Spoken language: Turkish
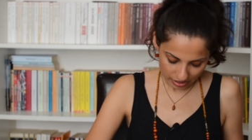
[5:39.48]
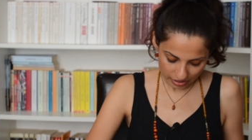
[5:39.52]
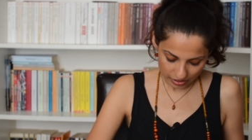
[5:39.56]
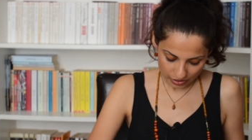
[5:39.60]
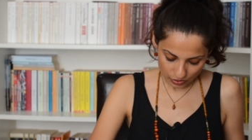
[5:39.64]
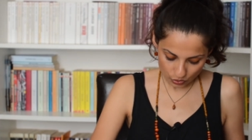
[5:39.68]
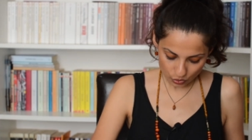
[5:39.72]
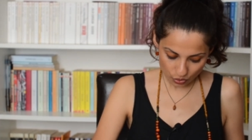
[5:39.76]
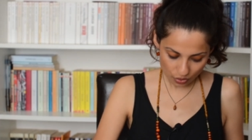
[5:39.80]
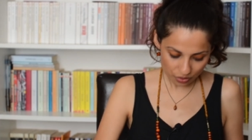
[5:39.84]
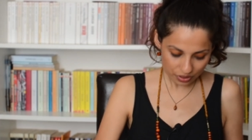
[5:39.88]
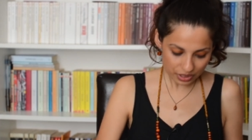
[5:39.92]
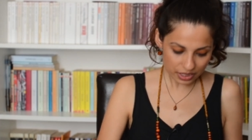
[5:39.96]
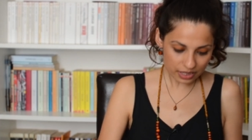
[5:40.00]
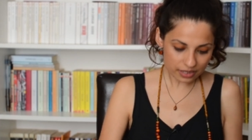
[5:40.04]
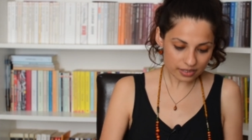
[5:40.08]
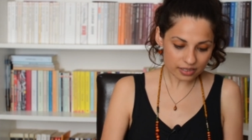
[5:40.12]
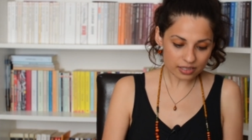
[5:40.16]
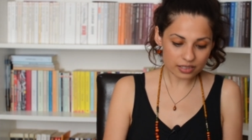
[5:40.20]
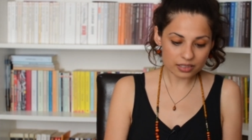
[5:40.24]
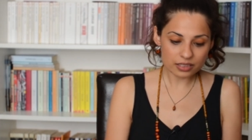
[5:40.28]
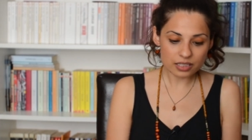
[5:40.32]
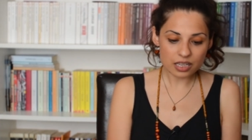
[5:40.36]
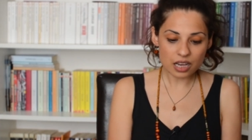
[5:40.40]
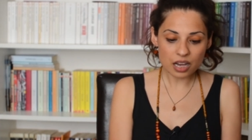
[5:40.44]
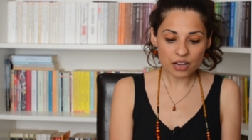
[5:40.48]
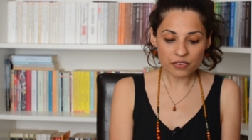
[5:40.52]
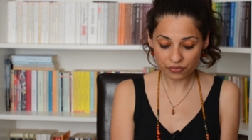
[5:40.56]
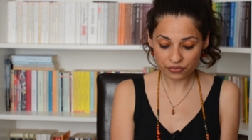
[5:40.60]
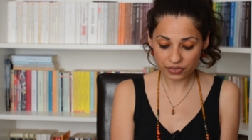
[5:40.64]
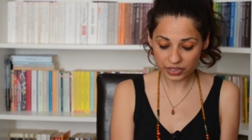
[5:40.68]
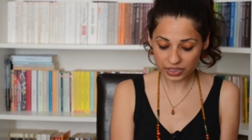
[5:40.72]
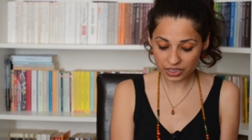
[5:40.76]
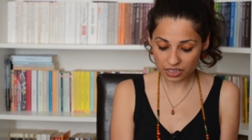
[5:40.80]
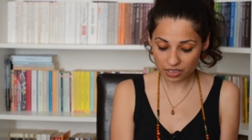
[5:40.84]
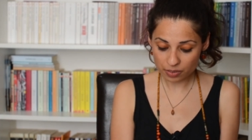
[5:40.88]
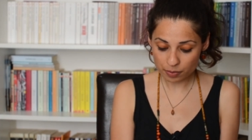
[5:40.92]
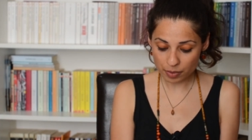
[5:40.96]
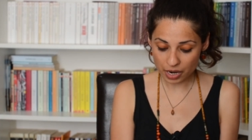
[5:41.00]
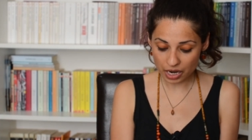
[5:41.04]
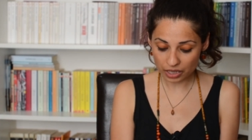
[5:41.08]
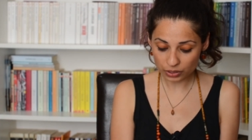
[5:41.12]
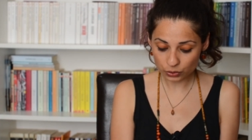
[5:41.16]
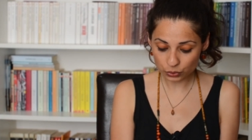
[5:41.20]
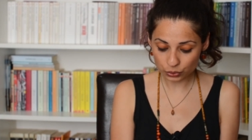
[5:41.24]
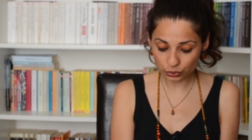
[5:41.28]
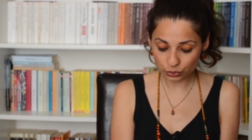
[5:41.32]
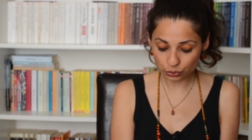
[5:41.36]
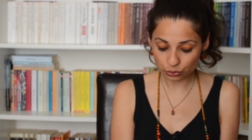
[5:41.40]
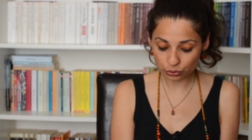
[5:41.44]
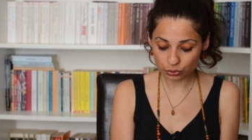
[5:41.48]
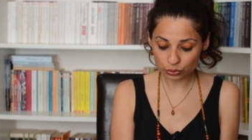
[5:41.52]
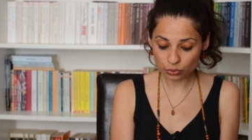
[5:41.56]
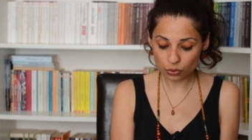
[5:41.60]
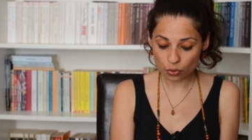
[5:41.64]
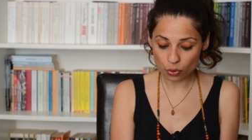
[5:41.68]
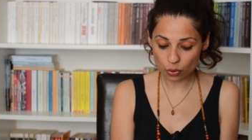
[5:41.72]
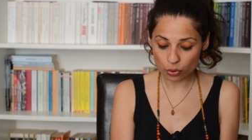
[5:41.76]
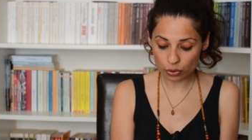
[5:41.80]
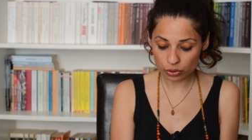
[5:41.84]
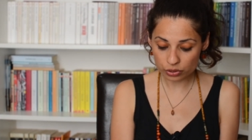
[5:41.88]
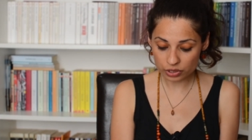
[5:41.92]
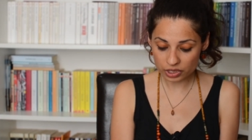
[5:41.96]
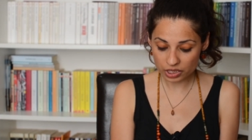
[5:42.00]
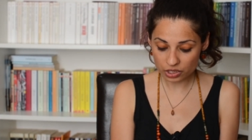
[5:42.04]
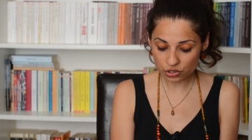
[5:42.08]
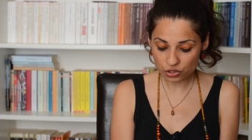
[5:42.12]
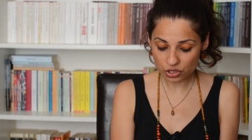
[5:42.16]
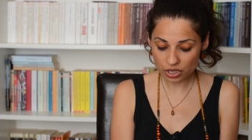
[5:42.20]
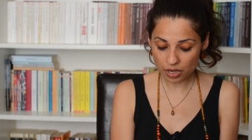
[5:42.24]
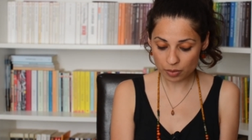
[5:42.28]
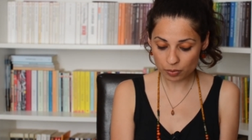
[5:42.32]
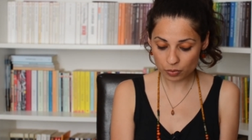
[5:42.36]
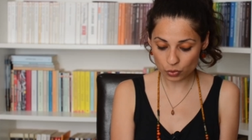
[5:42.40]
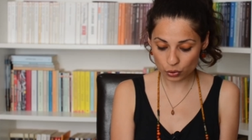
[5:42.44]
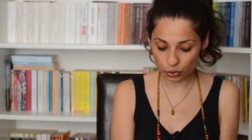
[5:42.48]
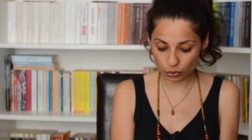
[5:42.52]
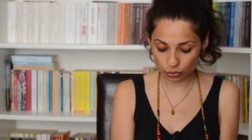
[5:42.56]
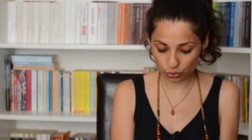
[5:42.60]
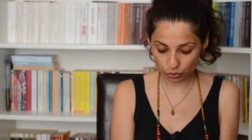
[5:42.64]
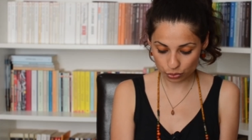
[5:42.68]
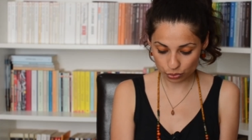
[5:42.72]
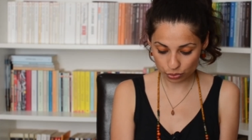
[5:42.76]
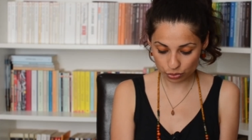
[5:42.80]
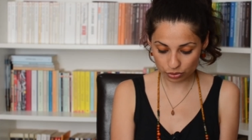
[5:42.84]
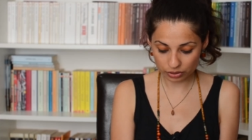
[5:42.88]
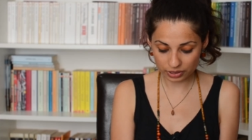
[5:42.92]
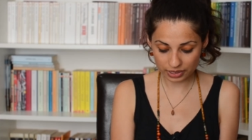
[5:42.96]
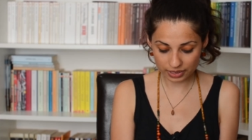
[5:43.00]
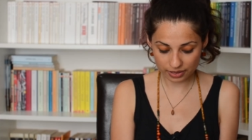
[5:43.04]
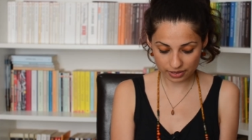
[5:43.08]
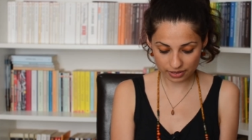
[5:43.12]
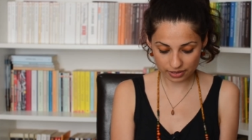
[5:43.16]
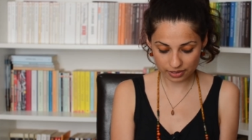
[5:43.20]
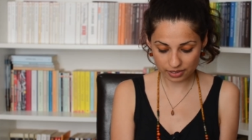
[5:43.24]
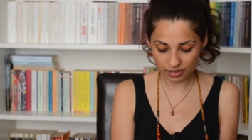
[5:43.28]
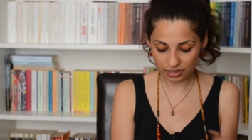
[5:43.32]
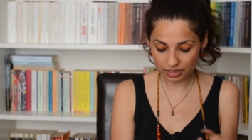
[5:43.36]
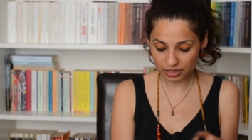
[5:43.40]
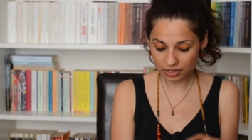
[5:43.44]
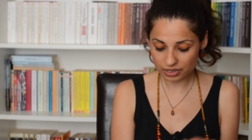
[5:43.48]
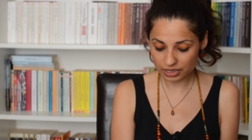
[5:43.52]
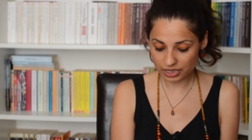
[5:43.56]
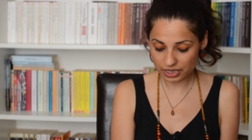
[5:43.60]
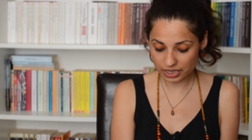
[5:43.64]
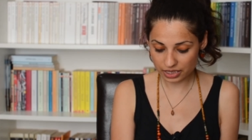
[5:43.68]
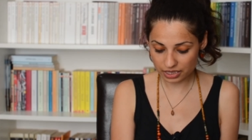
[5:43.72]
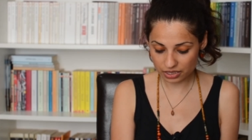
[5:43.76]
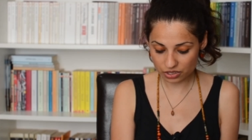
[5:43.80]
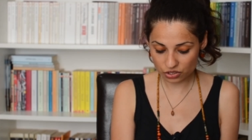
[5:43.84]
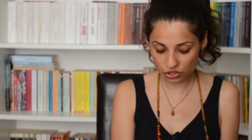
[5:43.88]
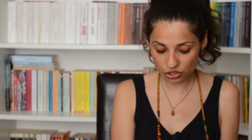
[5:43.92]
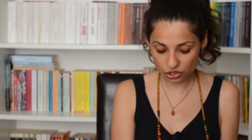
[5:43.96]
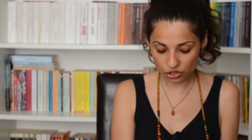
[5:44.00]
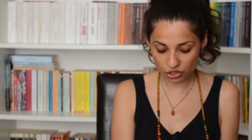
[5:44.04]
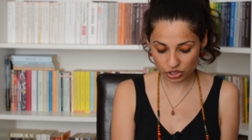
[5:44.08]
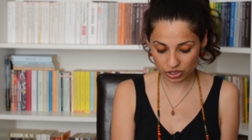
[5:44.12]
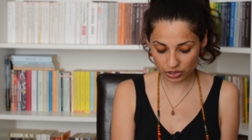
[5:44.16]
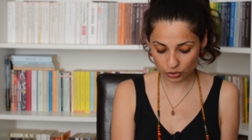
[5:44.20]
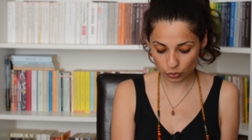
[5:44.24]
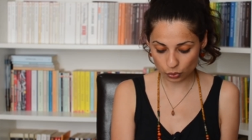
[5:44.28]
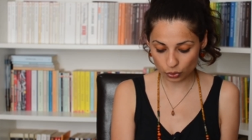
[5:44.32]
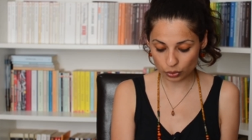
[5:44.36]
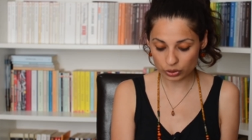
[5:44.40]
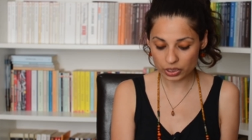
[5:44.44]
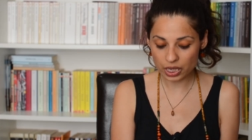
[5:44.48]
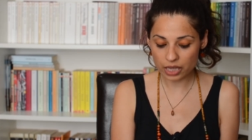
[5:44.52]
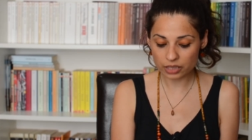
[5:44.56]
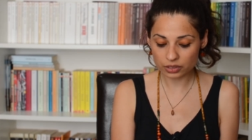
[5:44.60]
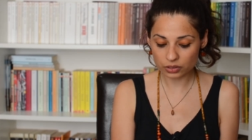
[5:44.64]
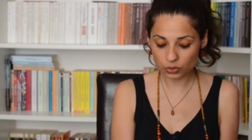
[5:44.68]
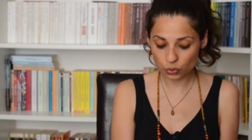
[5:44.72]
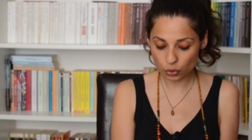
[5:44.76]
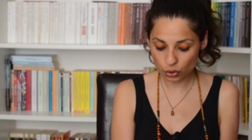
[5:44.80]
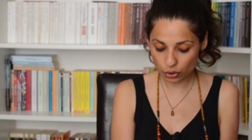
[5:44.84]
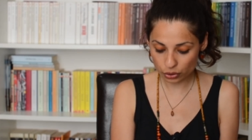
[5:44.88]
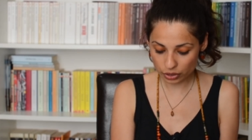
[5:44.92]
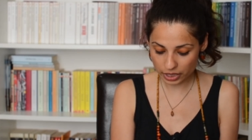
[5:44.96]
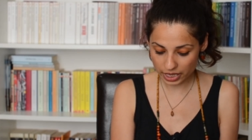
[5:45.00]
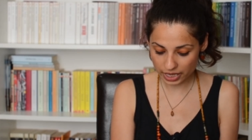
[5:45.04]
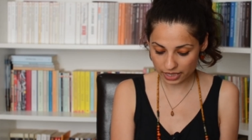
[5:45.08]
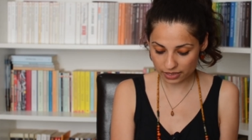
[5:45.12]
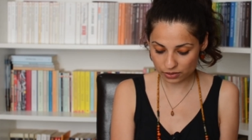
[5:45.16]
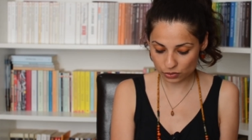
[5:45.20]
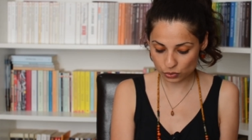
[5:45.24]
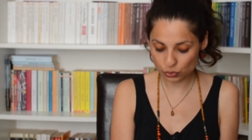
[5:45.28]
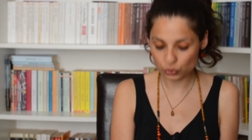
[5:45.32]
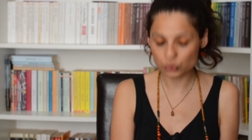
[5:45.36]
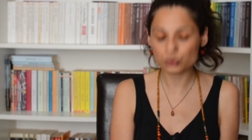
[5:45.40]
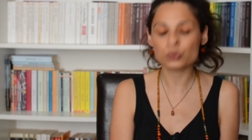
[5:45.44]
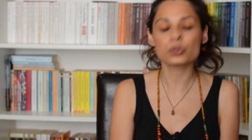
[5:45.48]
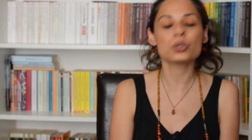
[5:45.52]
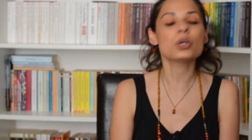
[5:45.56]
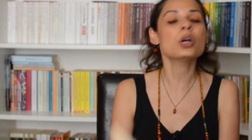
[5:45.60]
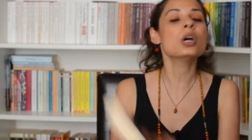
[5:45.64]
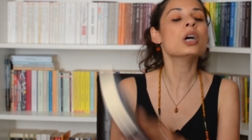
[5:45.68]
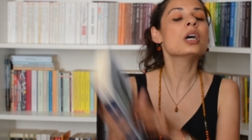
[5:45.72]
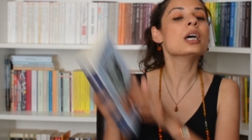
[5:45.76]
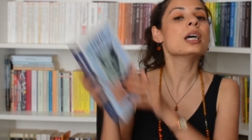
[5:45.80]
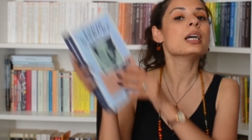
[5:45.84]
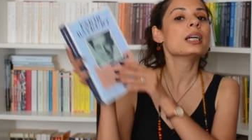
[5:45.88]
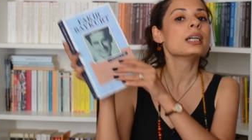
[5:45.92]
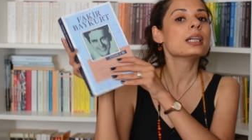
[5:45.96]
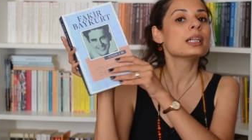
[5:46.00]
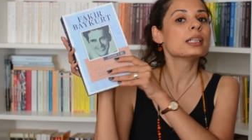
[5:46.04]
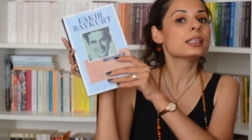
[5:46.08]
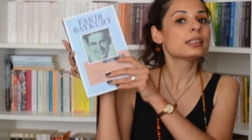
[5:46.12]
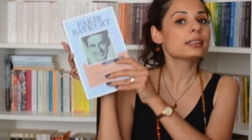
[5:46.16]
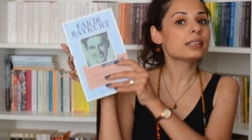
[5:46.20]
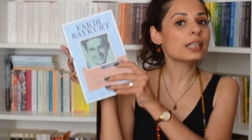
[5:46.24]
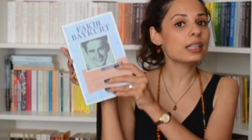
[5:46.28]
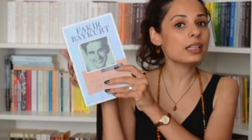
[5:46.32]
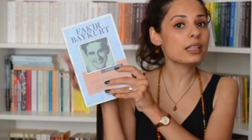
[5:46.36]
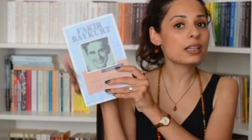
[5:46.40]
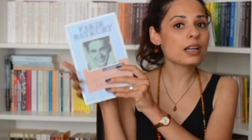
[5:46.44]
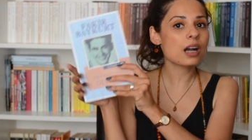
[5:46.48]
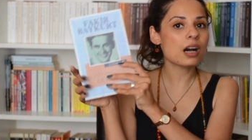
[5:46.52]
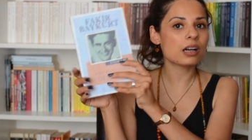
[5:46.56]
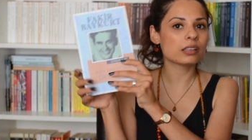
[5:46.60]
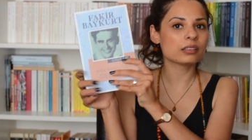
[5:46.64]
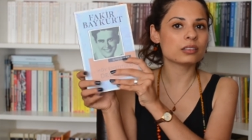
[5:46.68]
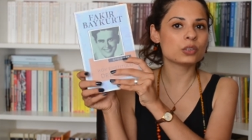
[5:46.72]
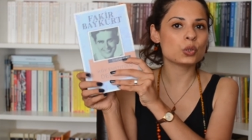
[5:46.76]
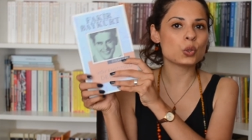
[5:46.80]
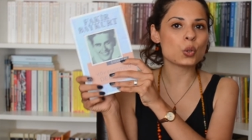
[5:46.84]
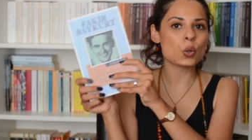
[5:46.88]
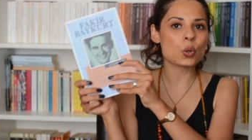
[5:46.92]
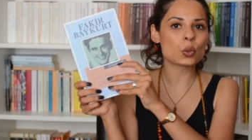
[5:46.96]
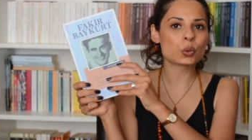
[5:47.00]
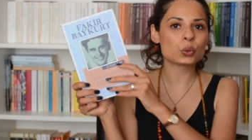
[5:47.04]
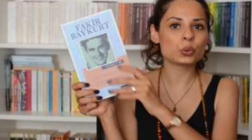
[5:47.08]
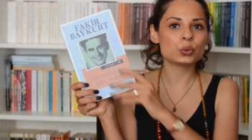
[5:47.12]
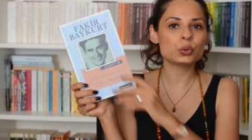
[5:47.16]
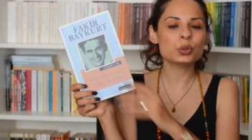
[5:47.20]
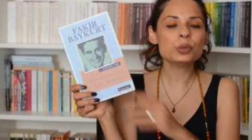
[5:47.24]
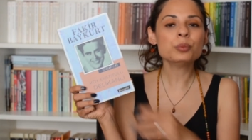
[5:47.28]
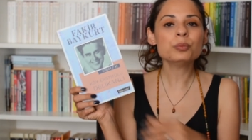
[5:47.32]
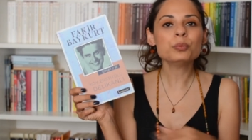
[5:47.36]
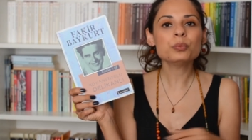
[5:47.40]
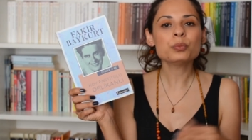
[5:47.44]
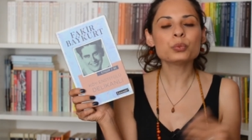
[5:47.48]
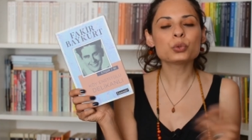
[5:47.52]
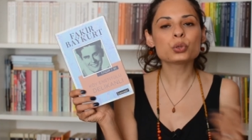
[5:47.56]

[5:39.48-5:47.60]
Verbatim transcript: Sonrasında Fakir Baykurt'un Öz Yaşam Öyküsü dizisinin ikinci cildi olan Köy Enstitülü Delikanlı'yı okudum.